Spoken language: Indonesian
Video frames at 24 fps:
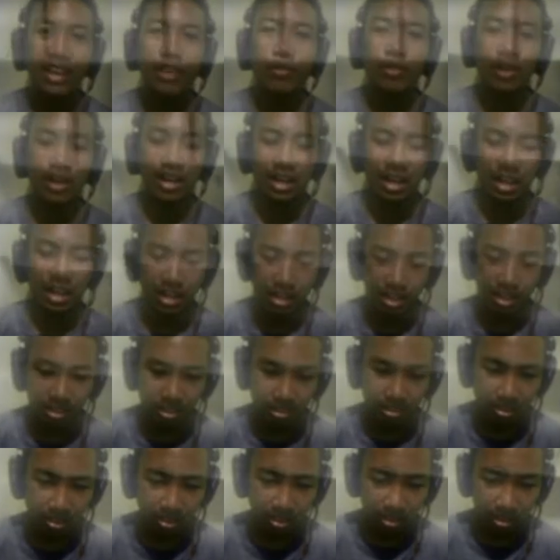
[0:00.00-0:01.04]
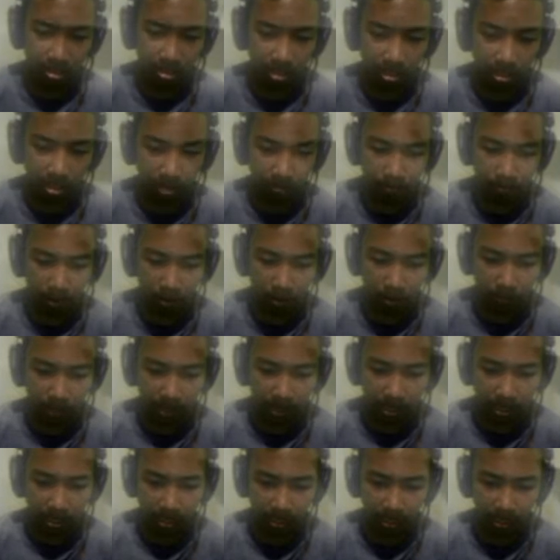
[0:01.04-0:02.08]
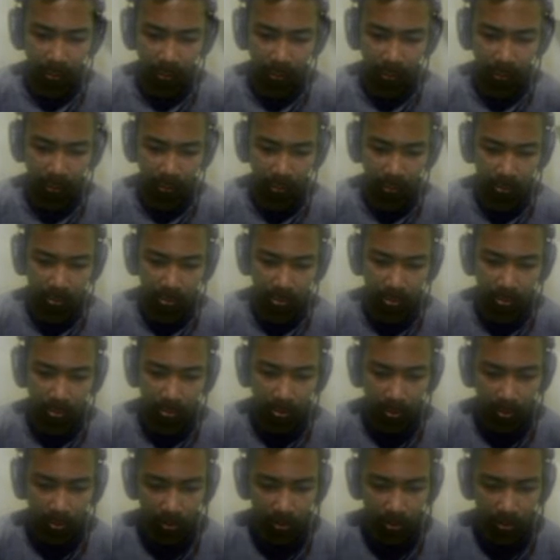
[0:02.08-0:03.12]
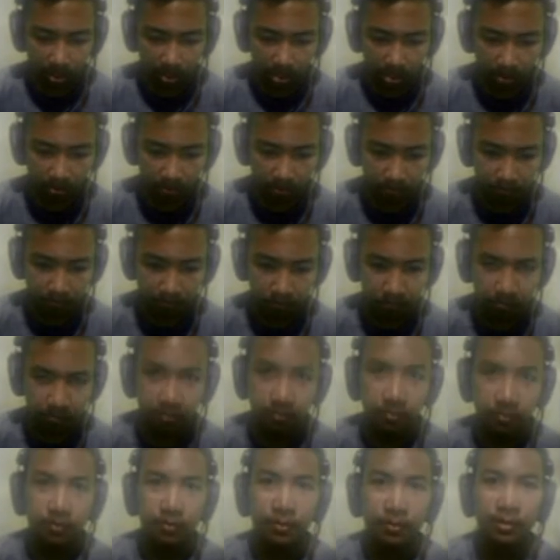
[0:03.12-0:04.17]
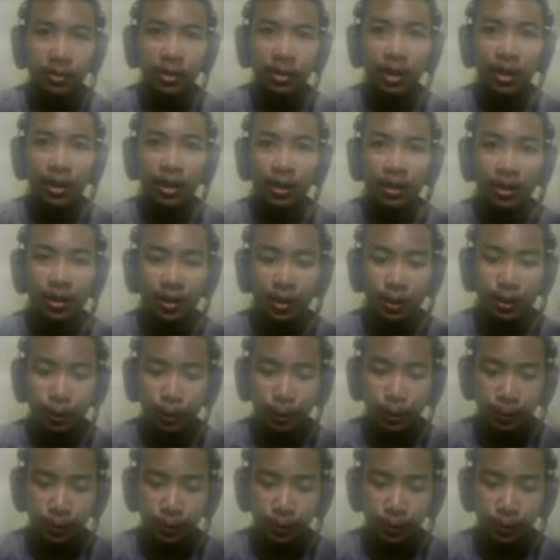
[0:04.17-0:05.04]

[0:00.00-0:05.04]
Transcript: gua gak lihat dari tadi ini ada perahu pegangan tarik sini tarik